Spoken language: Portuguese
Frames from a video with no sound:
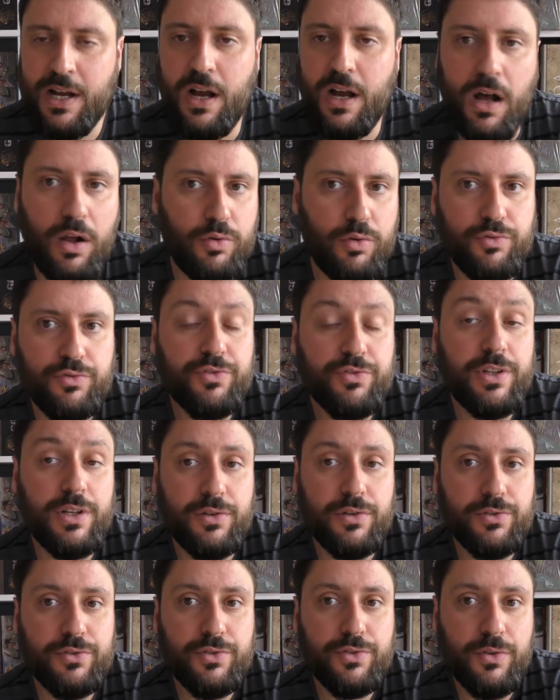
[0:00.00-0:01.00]
alguns
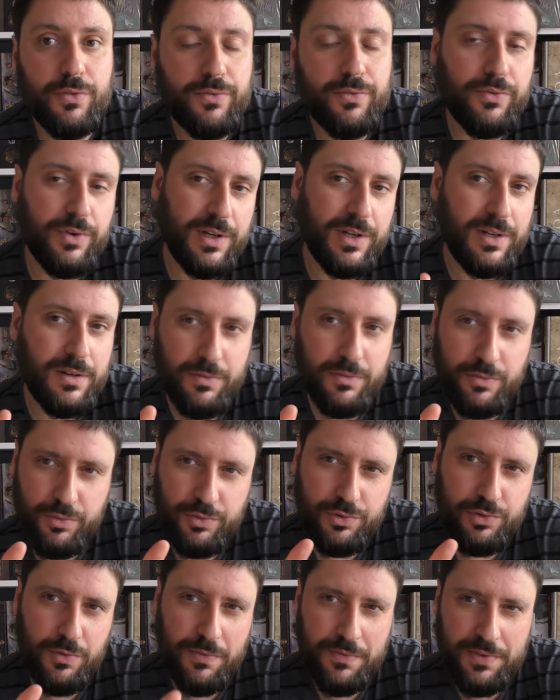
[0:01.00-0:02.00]
deles não foi o
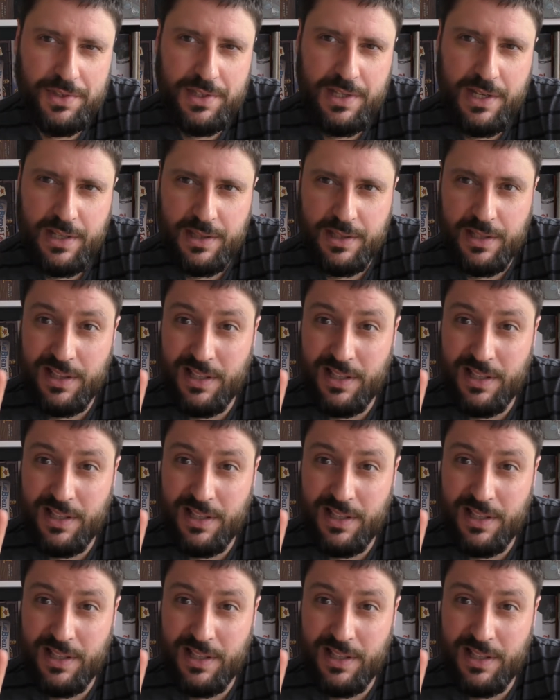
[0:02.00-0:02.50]
suficiente